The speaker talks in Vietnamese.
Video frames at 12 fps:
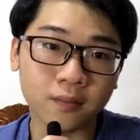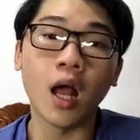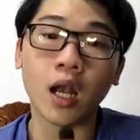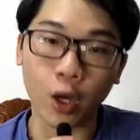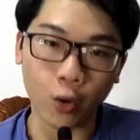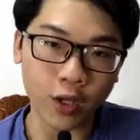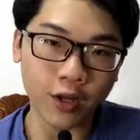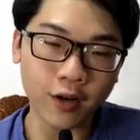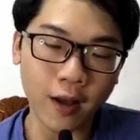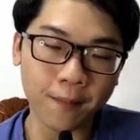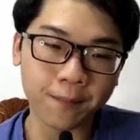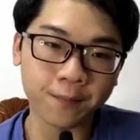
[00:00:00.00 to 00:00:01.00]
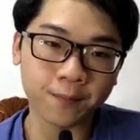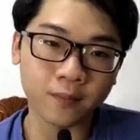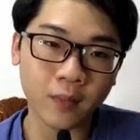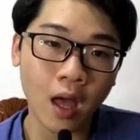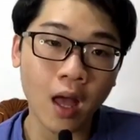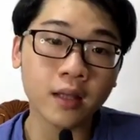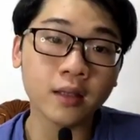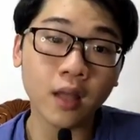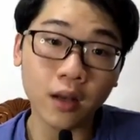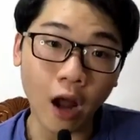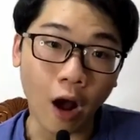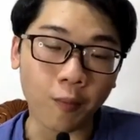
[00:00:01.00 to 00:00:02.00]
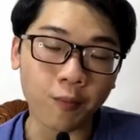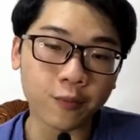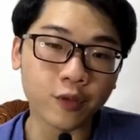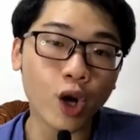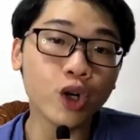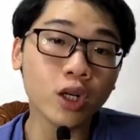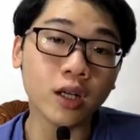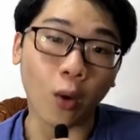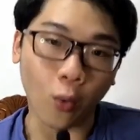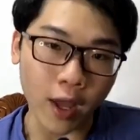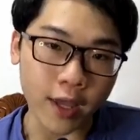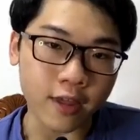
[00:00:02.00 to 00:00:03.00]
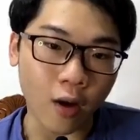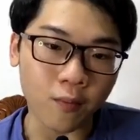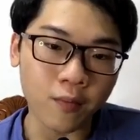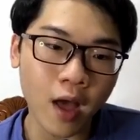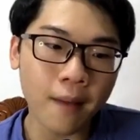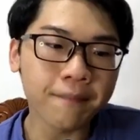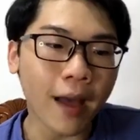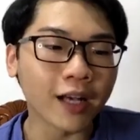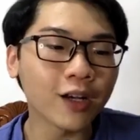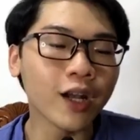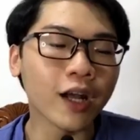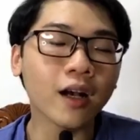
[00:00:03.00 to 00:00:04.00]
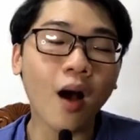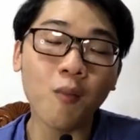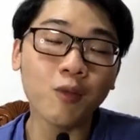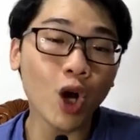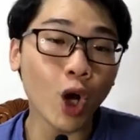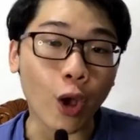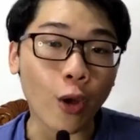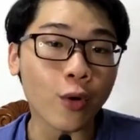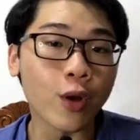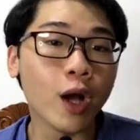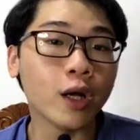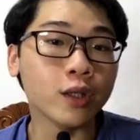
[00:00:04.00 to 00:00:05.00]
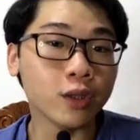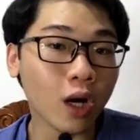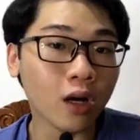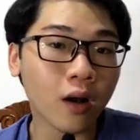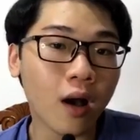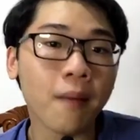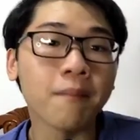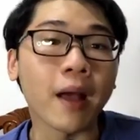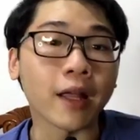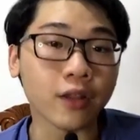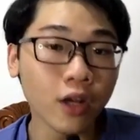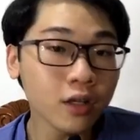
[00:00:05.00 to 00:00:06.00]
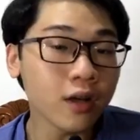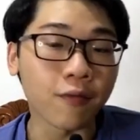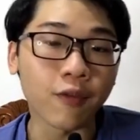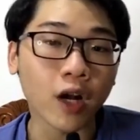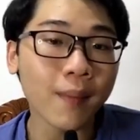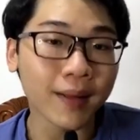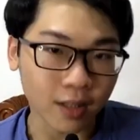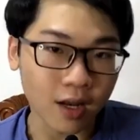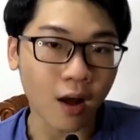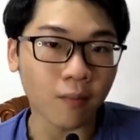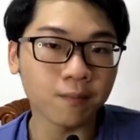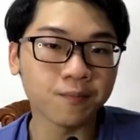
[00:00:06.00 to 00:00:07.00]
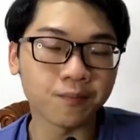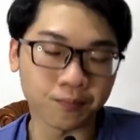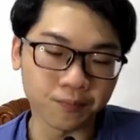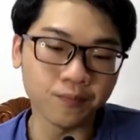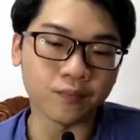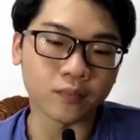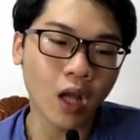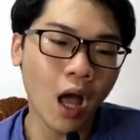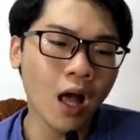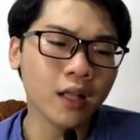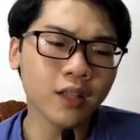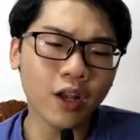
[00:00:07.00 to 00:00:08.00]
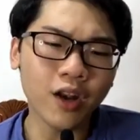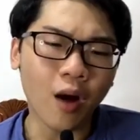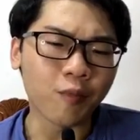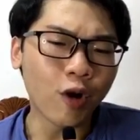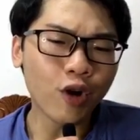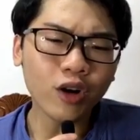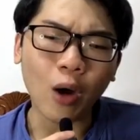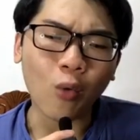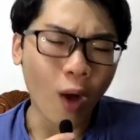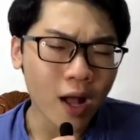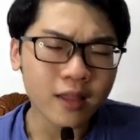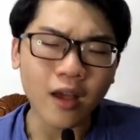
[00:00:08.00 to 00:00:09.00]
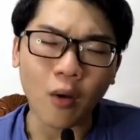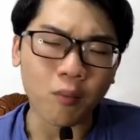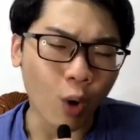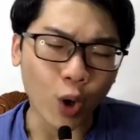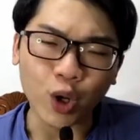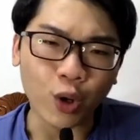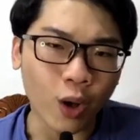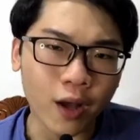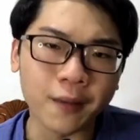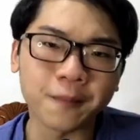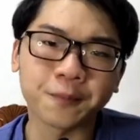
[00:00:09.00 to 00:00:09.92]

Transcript: lời khuyên thứ năm tin học nó rất là quan trọng bạn có thể không có người yêu nhưng bạn nhất định phải có bằng tin học ừ tin học nó rất là quan trọng mọi người ơi